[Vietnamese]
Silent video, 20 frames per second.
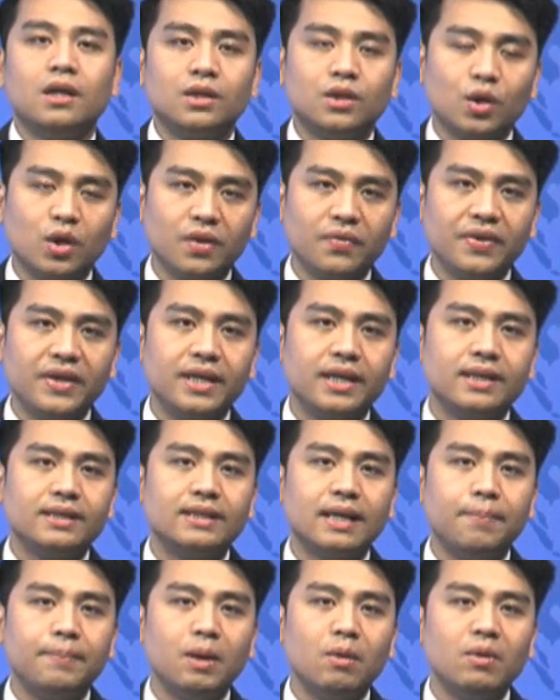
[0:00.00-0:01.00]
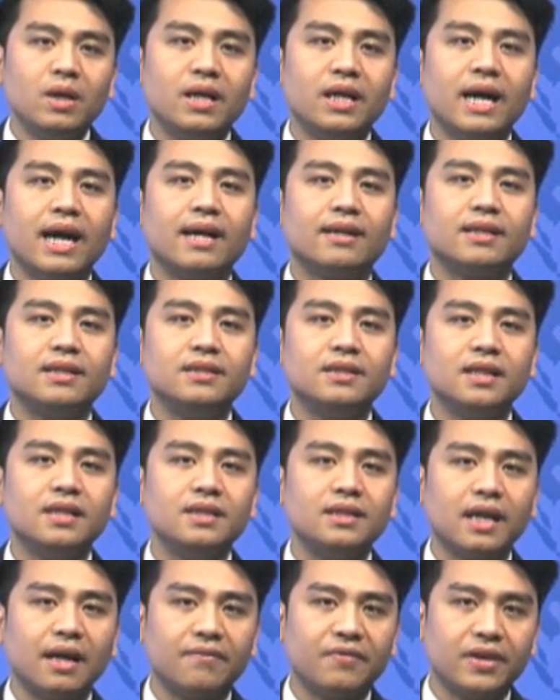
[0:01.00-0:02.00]
Thưa quý vị, Giám đốc Ngân hàng Thế
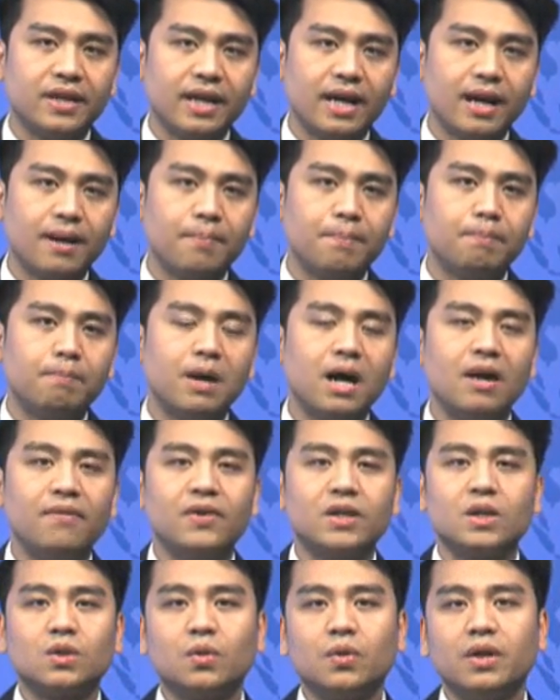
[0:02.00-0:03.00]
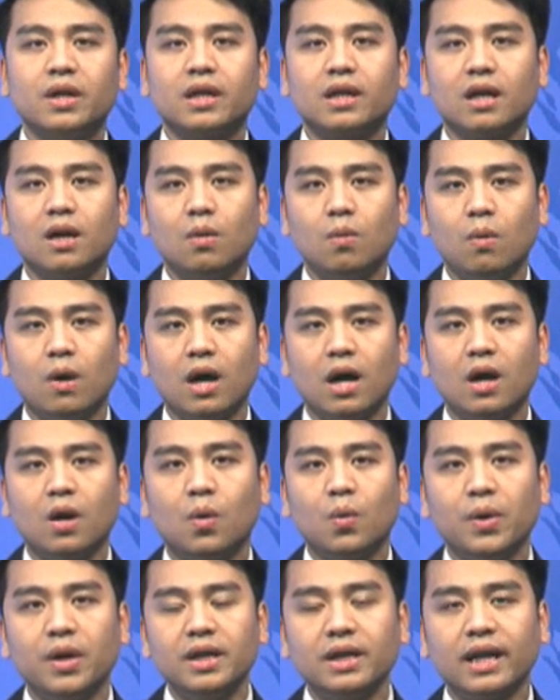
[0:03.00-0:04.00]
giới tại Việt Nam, bà Victoria Kawa
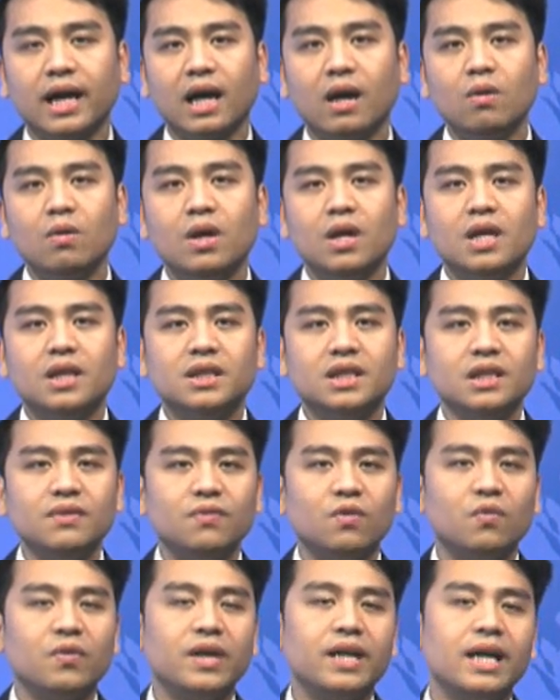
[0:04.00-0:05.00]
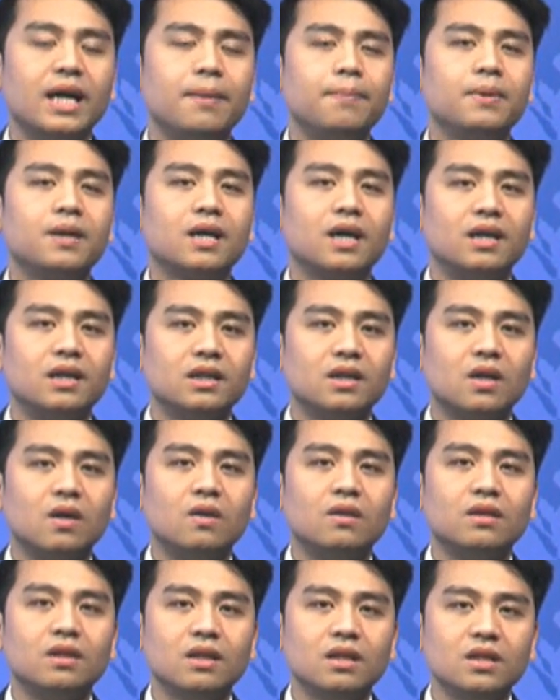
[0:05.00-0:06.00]
khuyến cáo chính phủ Việt Nam cần
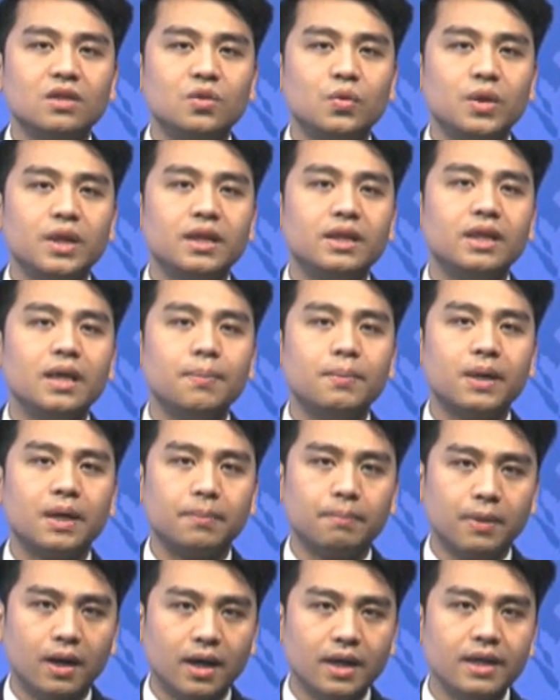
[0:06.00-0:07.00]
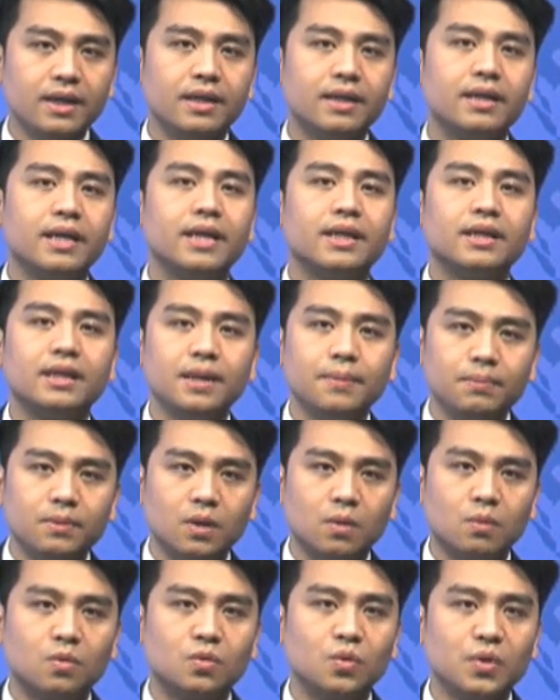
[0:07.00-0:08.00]
có tư duy tiếp cận mới để tiếp
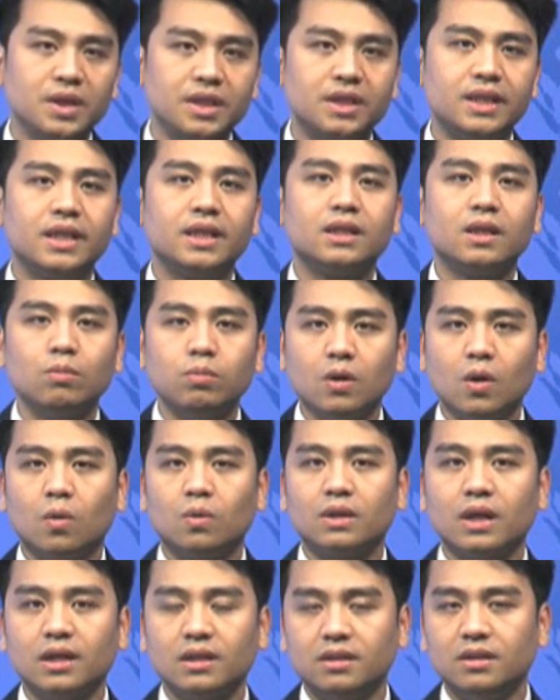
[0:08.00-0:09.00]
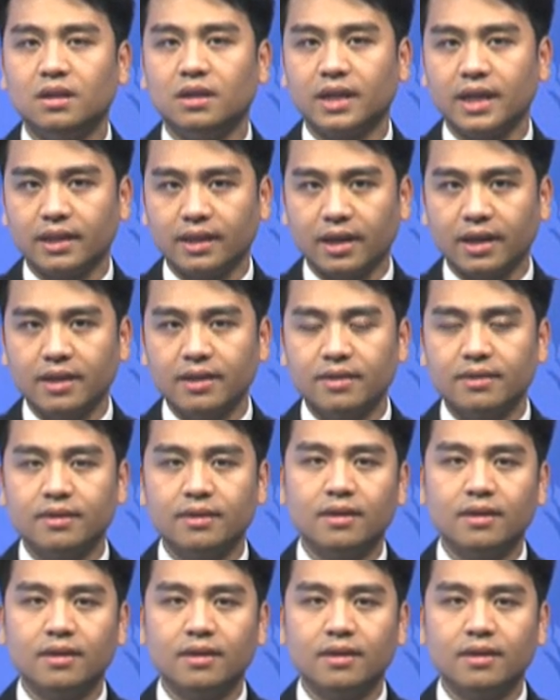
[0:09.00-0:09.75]
tục duy trì tốc độ tăng trưởng kinh tế.